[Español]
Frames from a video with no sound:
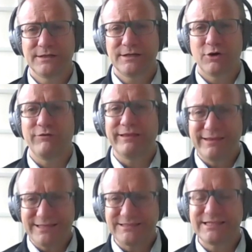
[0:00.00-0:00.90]

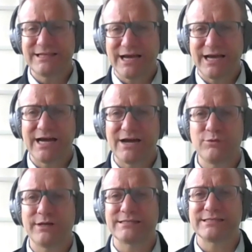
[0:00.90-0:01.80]
obedecen a
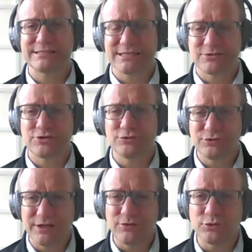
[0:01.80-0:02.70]
una sensación
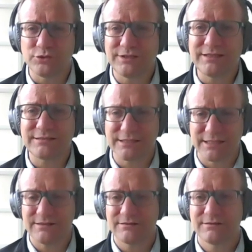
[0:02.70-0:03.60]
de
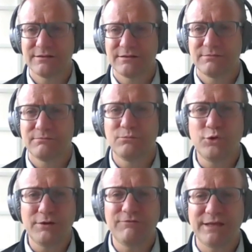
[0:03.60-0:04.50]
injusticia
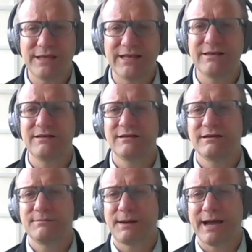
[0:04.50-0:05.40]
muy bien
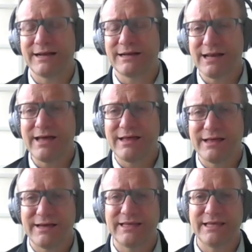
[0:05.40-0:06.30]

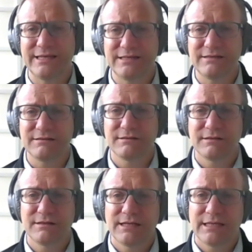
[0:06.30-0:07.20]
anclada en
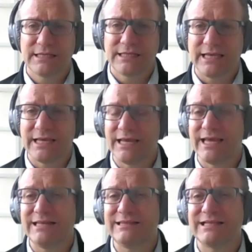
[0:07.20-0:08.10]
que
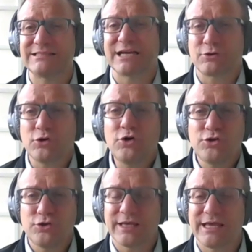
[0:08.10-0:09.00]
el
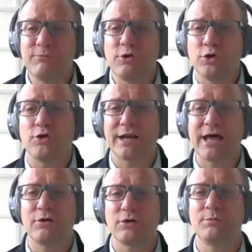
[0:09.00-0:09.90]
desarrollo que hemos
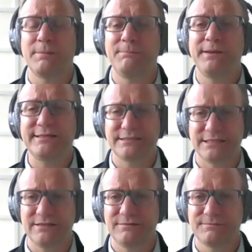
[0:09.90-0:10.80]
logrado como
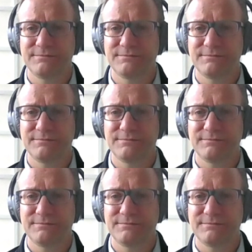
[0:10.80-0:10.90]
especie